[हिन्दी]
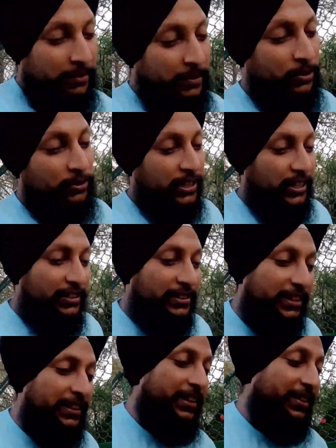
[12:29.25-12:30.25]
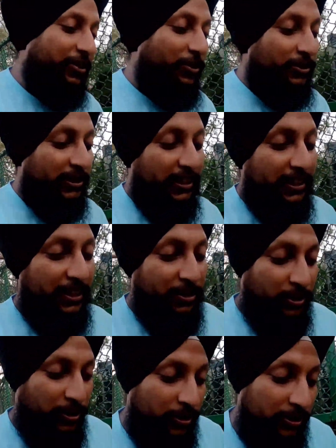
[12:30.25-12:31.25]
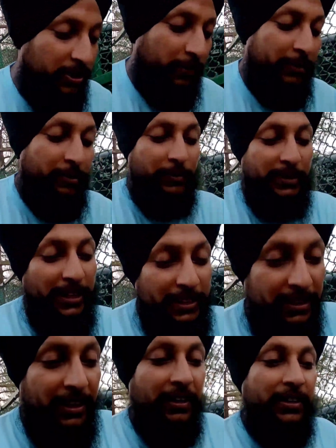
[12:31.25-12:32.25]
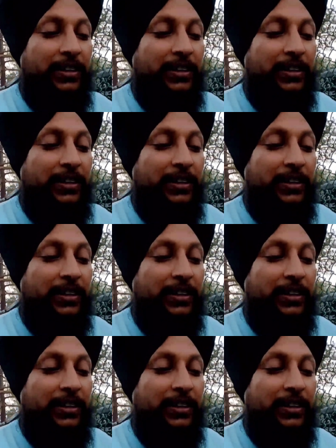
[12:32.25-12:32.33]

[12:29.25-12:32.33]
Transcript: मैं उच्चारण सही नहीं कर रहा हूँ जगह का तो कमेंट में बता देना